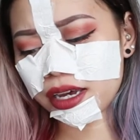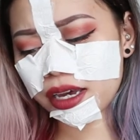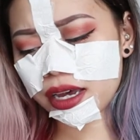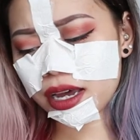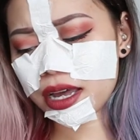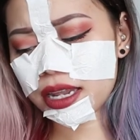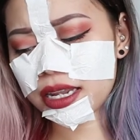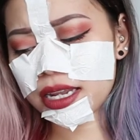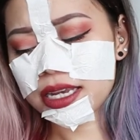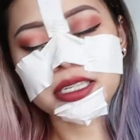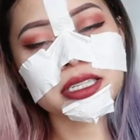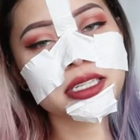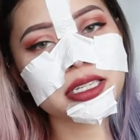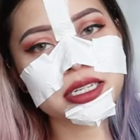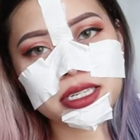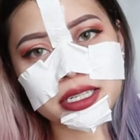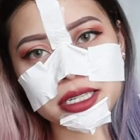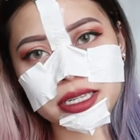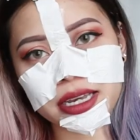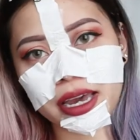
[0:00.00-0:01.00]
uh, ah,
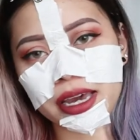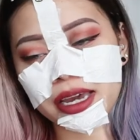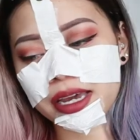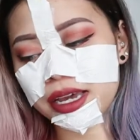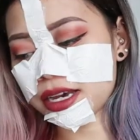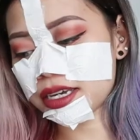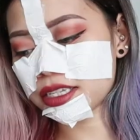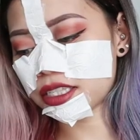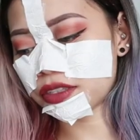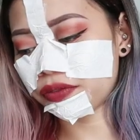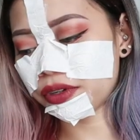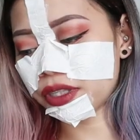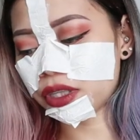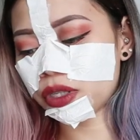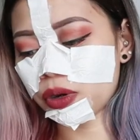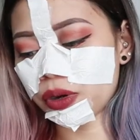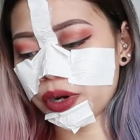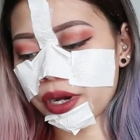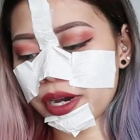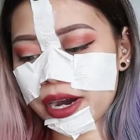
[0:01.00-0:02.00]
Lexus Kaigas
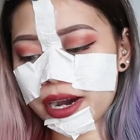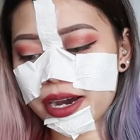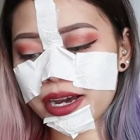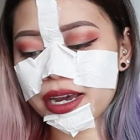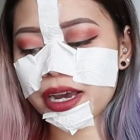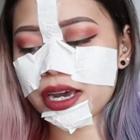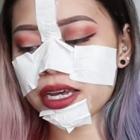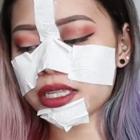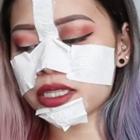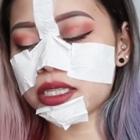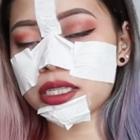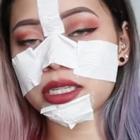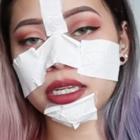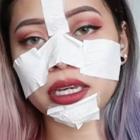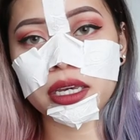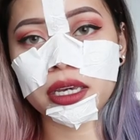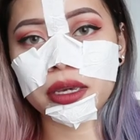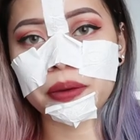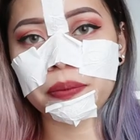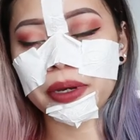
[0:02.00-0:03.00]
Vidora, and
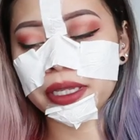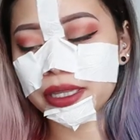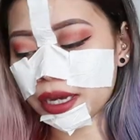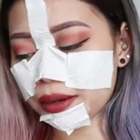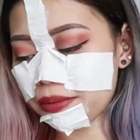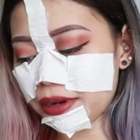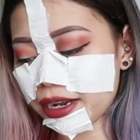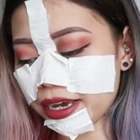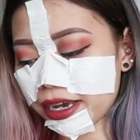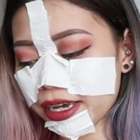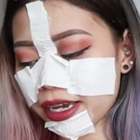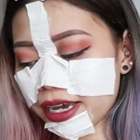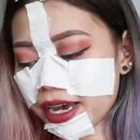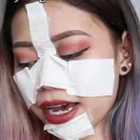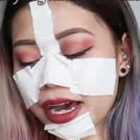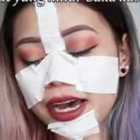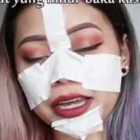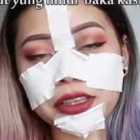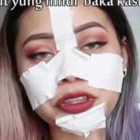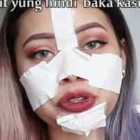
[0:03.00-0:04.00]
si Madam
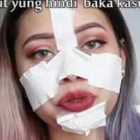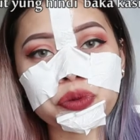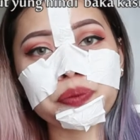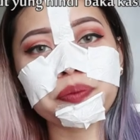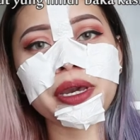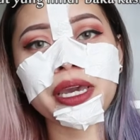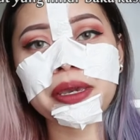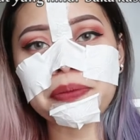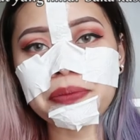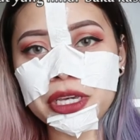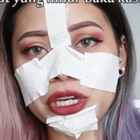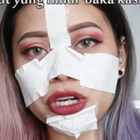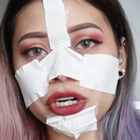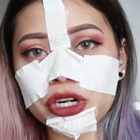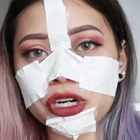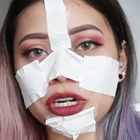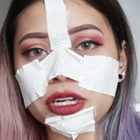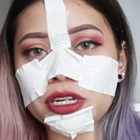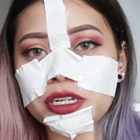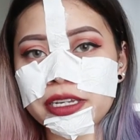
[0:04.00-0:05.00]
Laika at yung baby
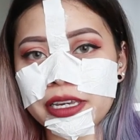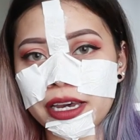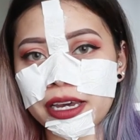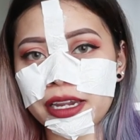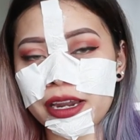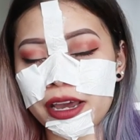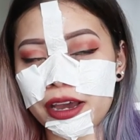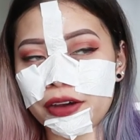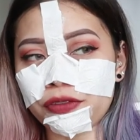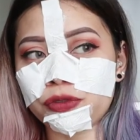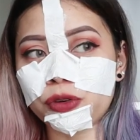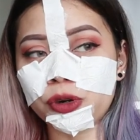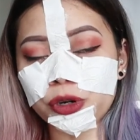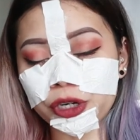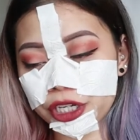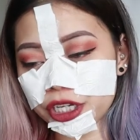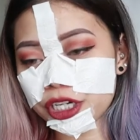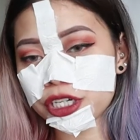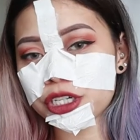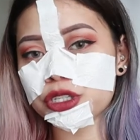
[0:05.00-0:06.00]
girl niya na 4
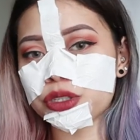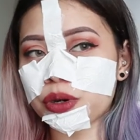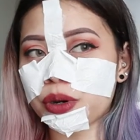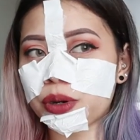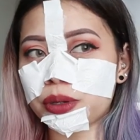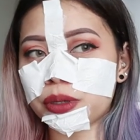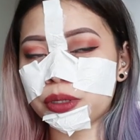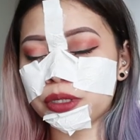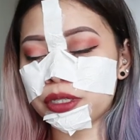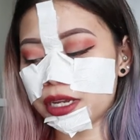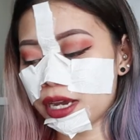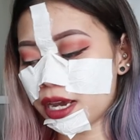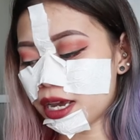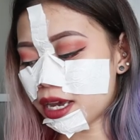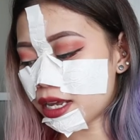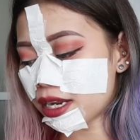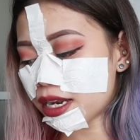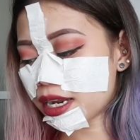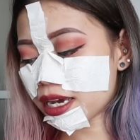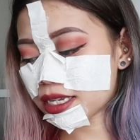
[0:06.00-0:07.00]
years old
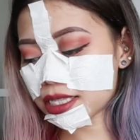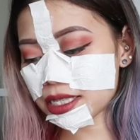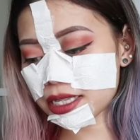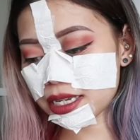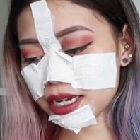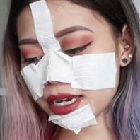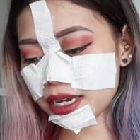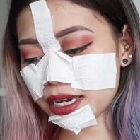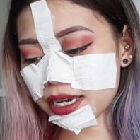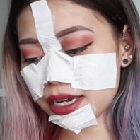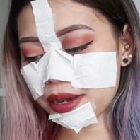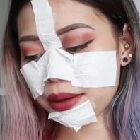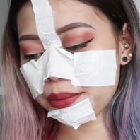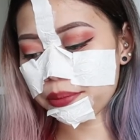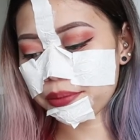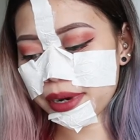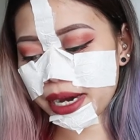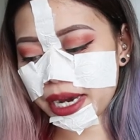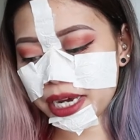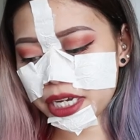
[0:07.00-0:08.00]
na si
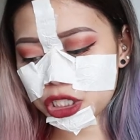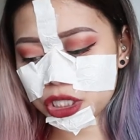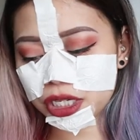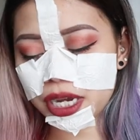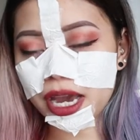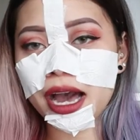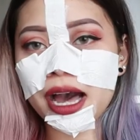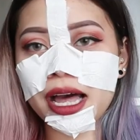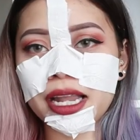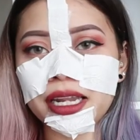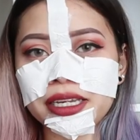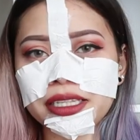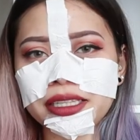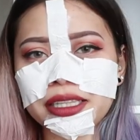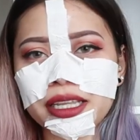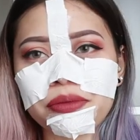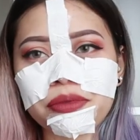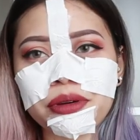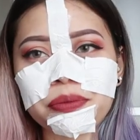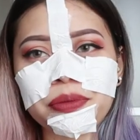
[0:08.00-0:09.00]
Maisha Allen.
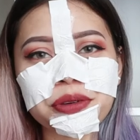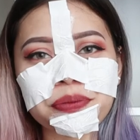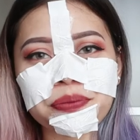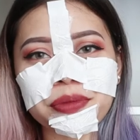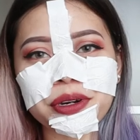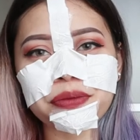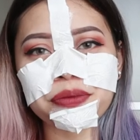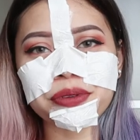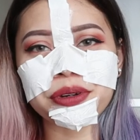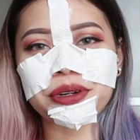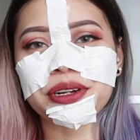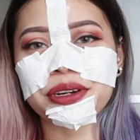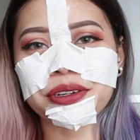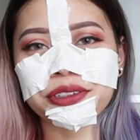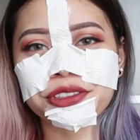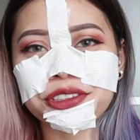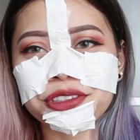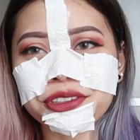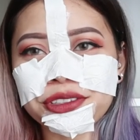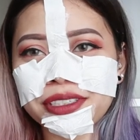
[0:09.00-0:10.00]
Tama ba yung
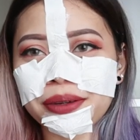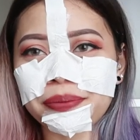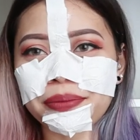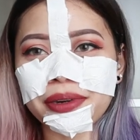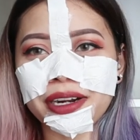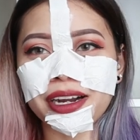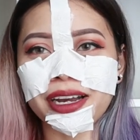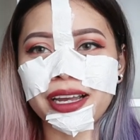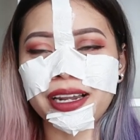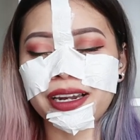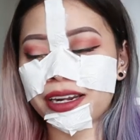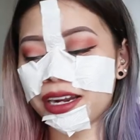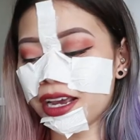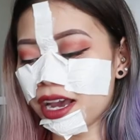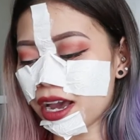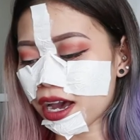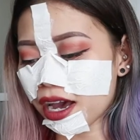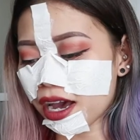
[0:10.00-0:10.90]
pag-pronounce ko sa pangalan?